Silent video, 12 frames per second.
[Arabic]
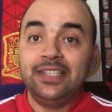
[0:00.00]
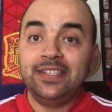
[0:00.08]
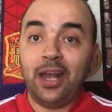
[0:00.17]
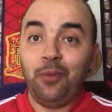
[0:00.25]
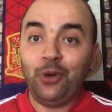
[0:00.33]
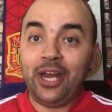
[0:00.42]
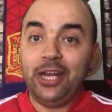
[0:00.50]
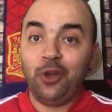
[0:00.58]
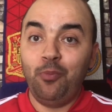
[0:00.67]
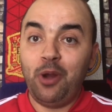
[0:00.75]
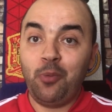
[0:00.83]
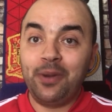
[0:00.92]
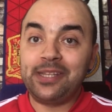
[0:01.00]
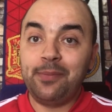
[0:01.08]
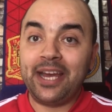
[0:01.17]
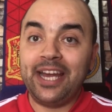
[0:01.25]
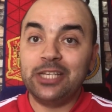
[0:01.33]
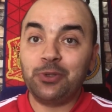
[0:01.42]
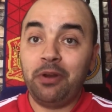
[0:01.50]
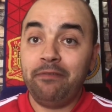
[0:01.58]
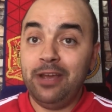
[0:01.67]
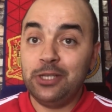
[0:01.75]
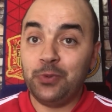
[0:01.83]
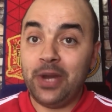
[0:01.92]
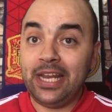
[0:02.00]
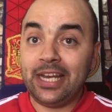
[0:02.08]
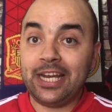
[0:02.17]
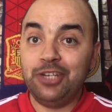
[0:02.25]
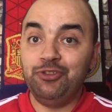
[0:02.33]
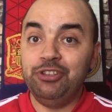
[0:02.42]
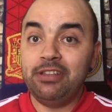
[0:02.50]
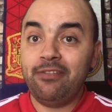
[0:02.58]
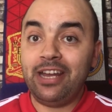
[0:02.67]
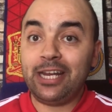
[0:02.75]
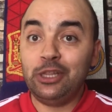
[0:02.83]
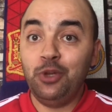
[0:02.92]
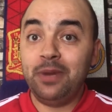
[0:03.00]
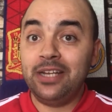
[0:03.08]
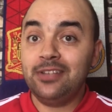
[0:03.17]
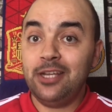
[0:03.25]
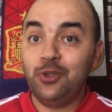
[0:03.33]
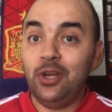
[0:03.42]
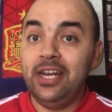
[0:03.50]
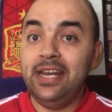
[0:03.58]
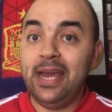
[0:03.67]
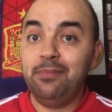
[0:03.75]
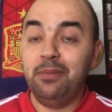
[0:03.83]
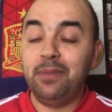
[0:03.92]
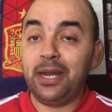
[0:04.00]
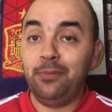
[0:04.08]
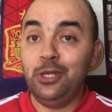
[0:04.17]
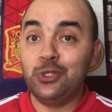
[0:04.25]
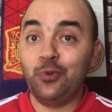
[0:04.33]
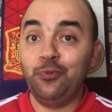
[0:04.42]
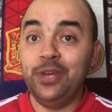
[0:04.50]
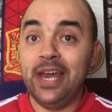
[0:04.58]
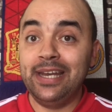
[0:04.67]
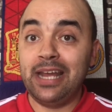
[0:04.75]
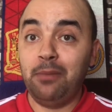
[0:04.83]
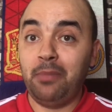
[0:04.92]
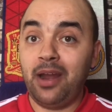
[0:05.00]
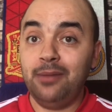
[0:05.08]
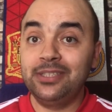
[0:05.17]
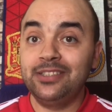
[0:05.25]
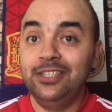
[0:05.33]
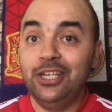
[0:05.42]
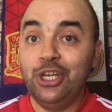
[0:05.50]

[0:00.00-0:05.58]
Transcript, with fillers: السلام الله عليكم معكم رضا من قناه ورفانز وحلقه جديده في حلقه اليوم غنتحدثوا على اللاعب المغربي سفيان المرابط